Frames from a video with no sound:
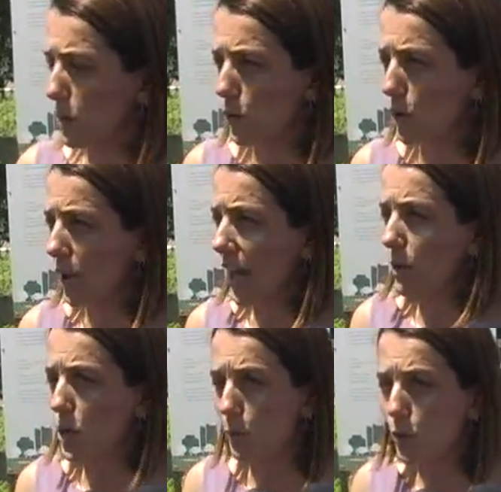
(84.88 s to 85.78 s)
spo è
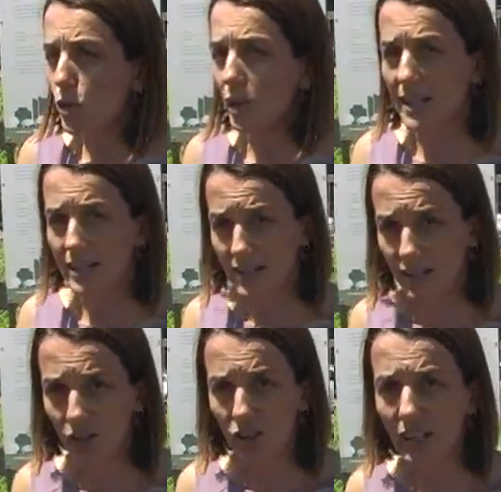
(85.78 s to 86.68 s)
una
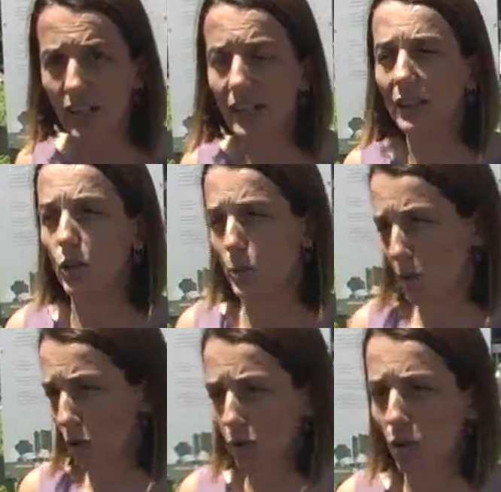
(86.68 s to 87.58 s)
sponsorizzazione dello
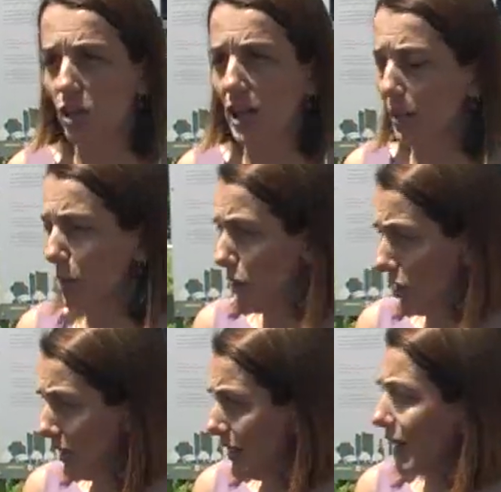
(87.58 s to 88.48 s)
sponsor Conica
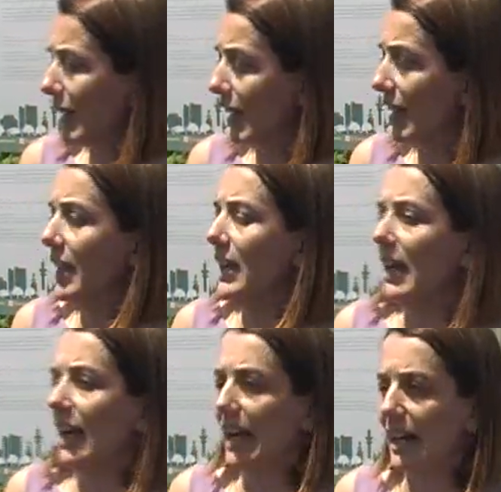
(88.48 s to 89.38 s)
Minolta che
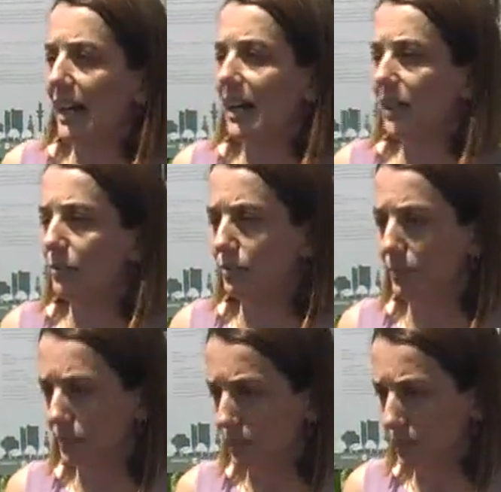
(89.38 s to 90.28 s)
ha
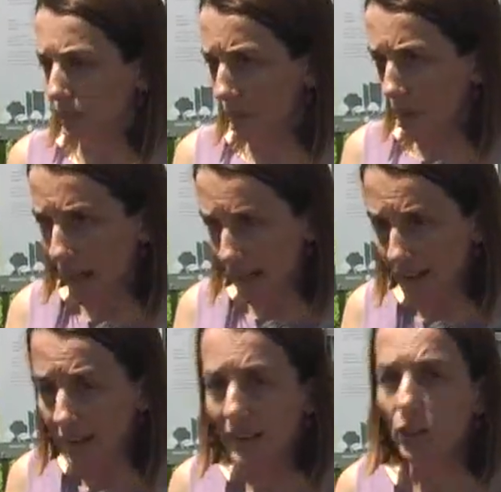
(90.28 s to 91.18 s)

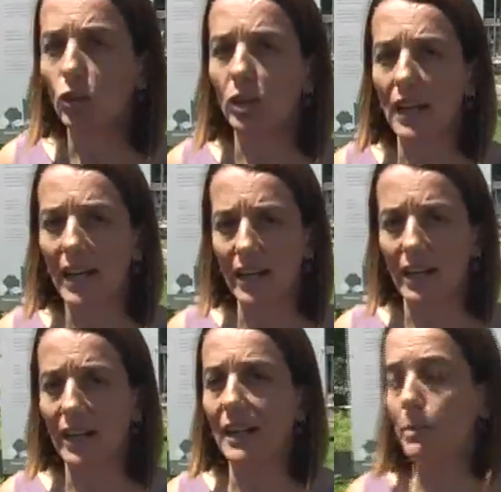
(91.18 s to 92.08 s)
garantito
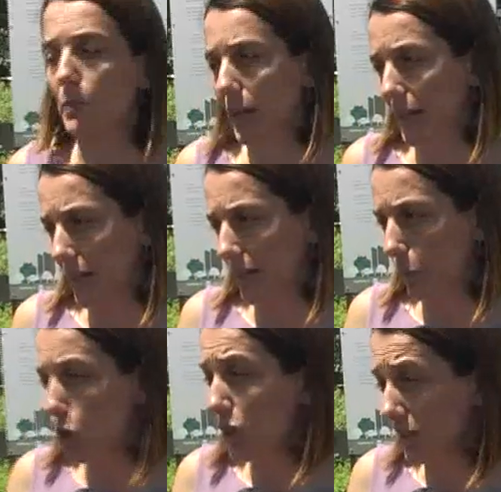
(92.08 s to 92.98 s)
la, la
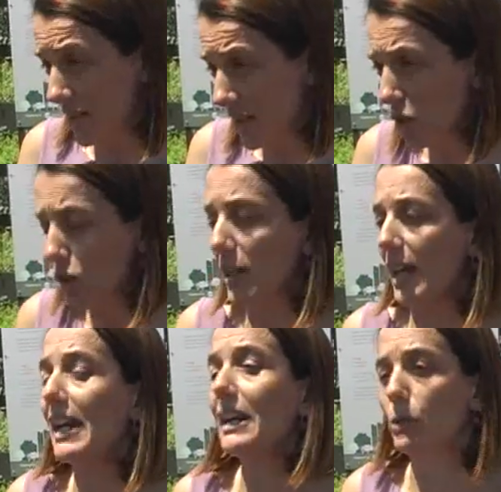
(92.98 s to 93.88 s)

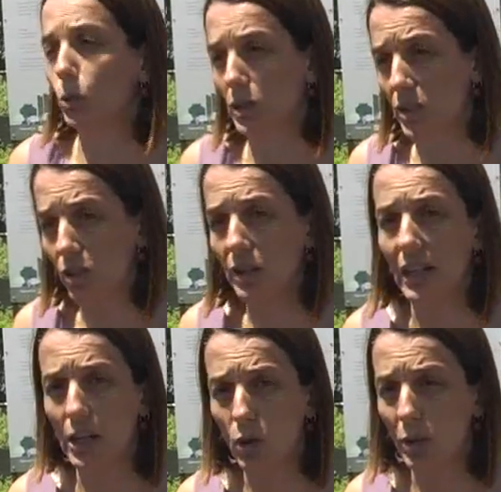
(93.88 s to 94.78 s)
progettazione e la manutenzione
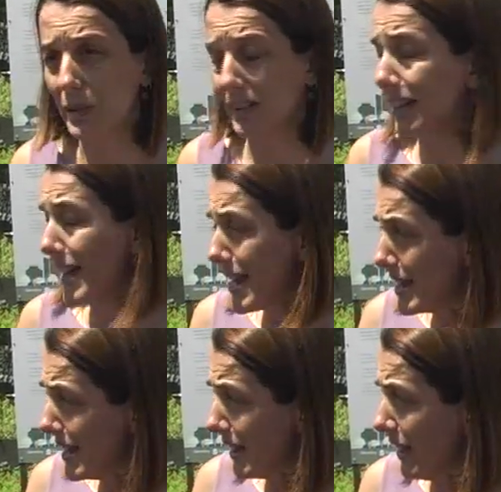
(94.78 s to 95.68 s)
dell'aiuola per tre
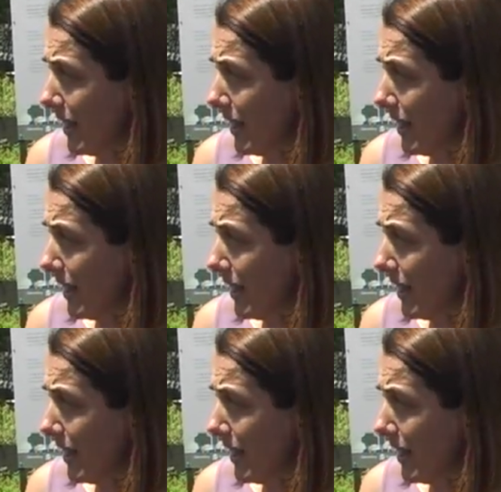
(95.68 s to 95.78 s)
anni